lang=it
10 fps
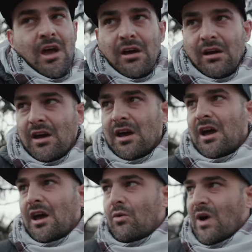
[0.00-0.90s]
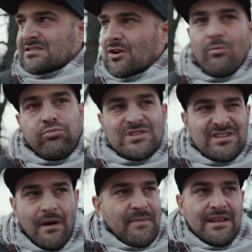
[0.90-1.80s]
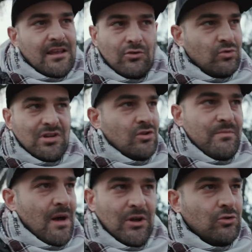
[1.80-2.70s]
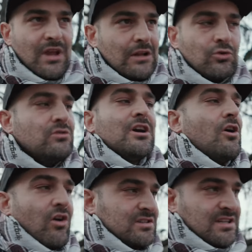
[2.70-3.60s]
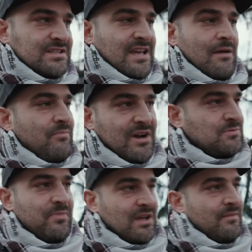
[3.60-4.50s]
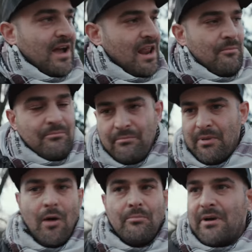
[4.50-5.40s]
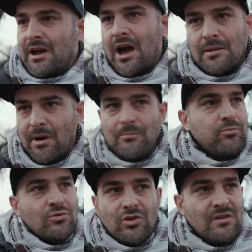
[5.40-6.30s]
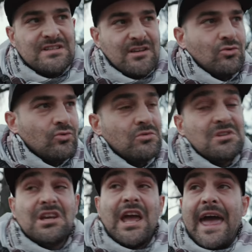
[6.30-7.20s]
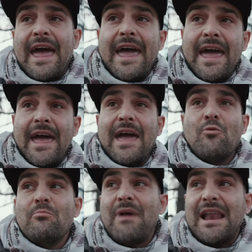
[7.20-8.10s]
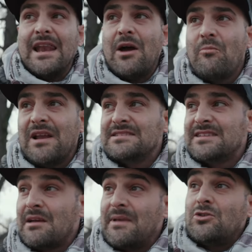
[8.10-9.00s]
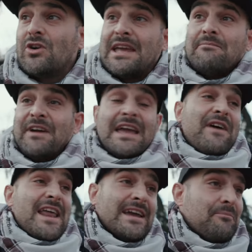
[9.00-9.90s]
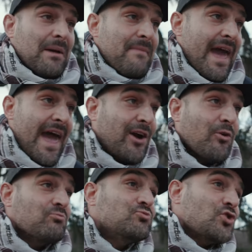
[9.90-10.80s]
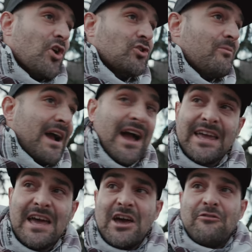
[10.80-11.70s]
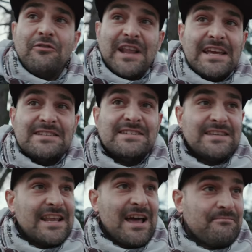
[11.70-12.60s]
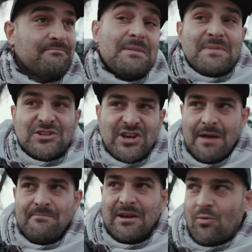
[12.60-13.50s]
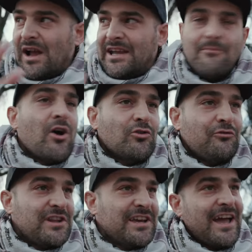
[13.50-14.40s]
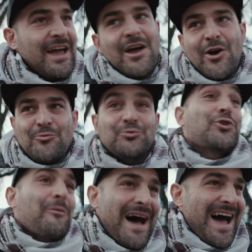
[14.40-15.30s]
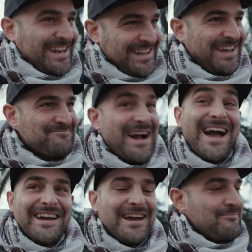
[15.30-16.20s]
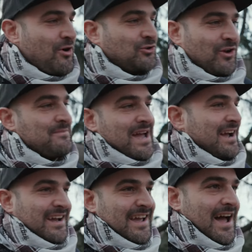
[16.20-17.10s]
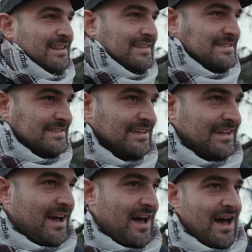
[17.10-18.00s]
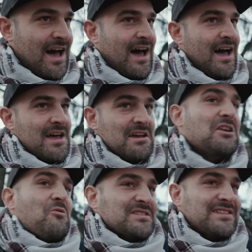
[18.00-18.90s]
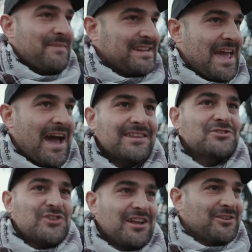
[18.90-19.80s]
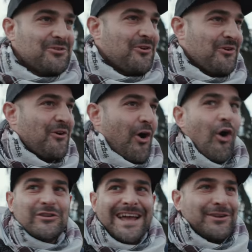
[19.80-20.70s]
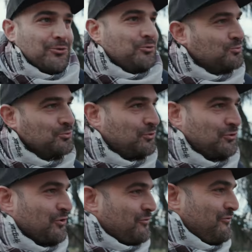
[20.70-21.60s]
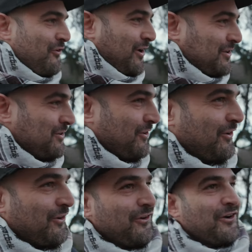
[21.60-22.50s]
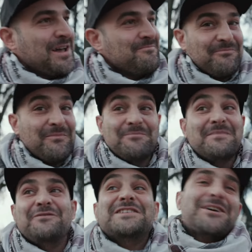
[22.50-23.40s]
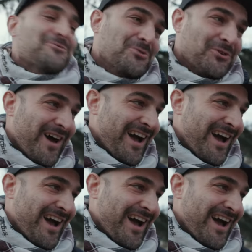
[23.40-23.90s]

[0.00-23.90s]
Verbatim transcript: eh, quasi compulsivamente tutti dobbiamo a, a tutti i costi sempre esprimere propria, il proprio punto di vista su tutti è, è, è, un, bel, è un, bel, insegnamento che, che, vale anche per me ecco un giorno magari finissi la, mi piacerebbe in qualche modo finire un domani magari remoto la mia carriera artistica in questa maniera dicendo ho detto tutto non voglio mm, mm, vi saluto